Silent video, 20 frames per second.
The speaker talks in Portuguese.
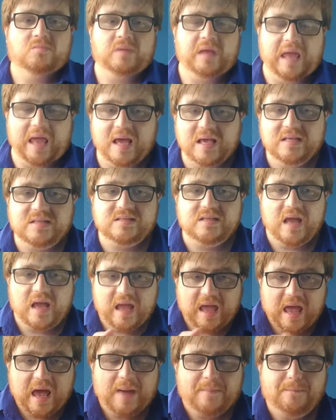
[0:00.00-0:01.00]
Esta
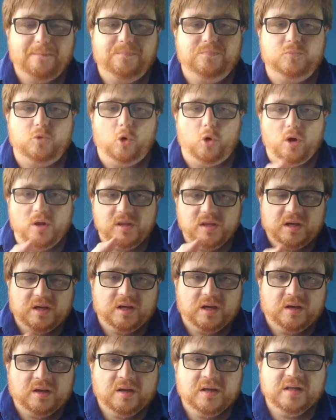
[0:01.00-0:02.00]
é a
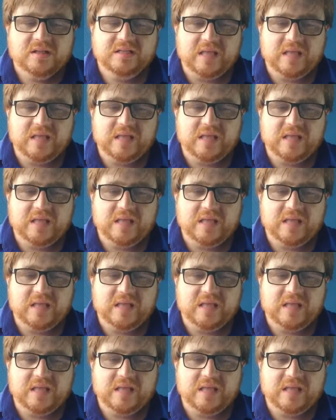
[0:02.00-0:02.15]
tônica